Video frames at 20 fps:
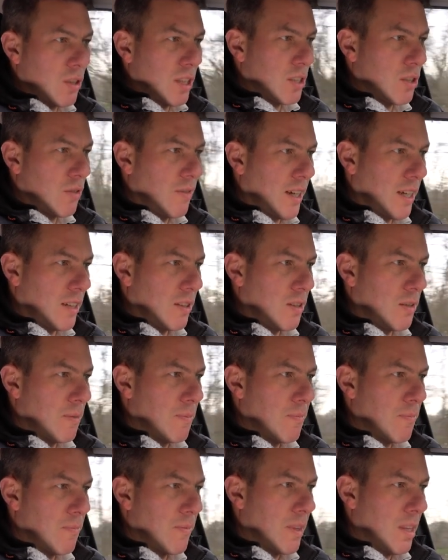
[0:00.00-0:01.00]
na świat.
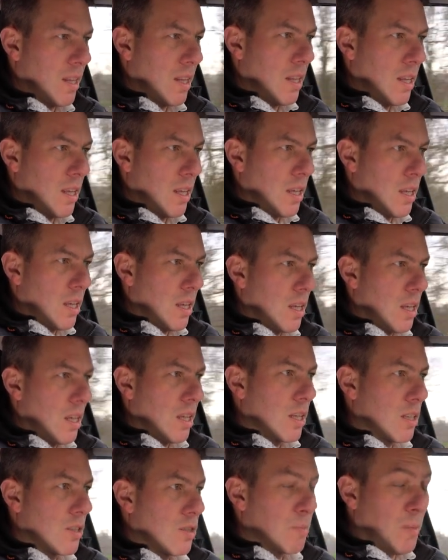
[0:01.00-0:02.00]

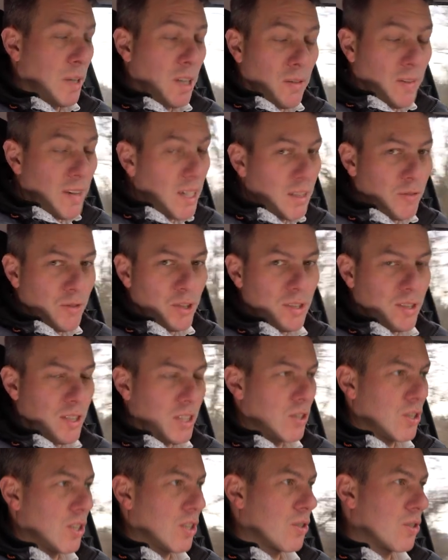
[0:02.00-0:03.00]
Spakowali
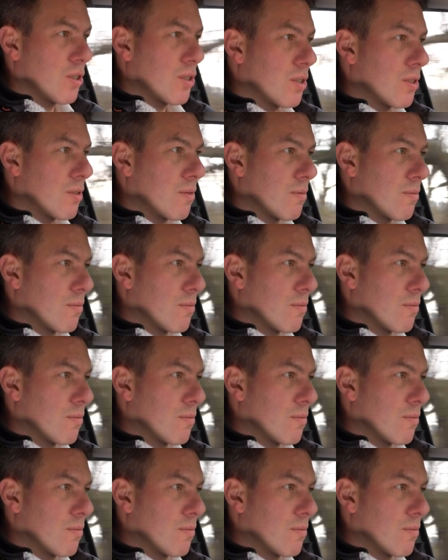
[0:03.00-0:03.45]
wszystkie rzeczy,